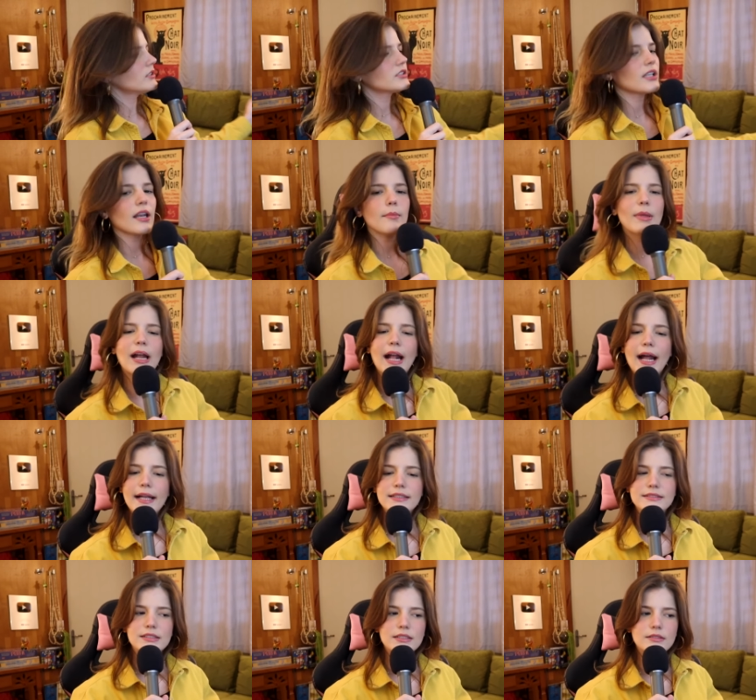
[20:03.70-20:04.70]
gente tá na minha
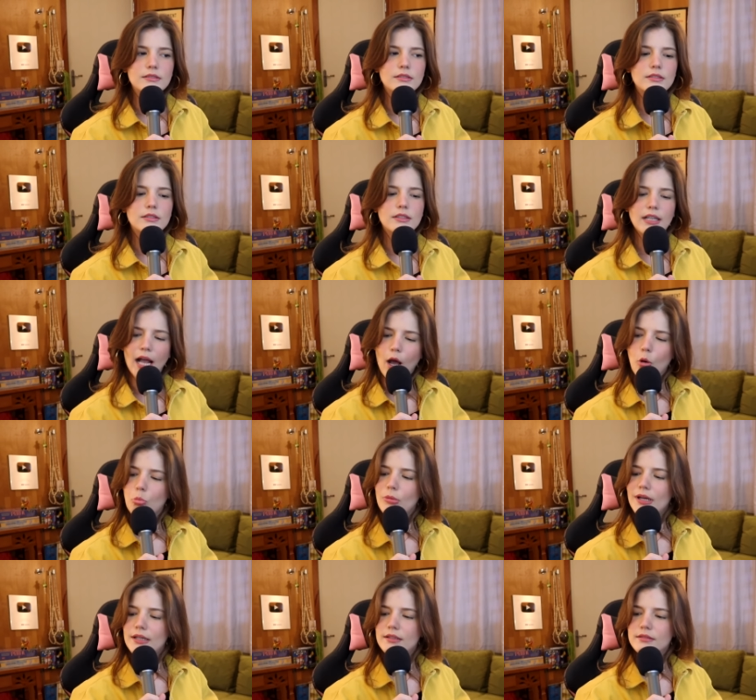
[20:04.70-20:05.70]
casa.
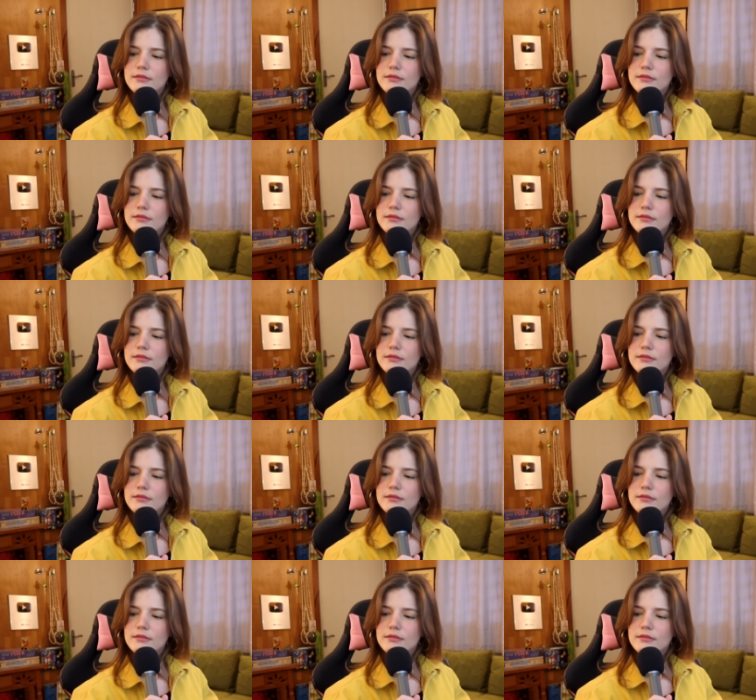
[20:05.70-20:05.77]
Calma.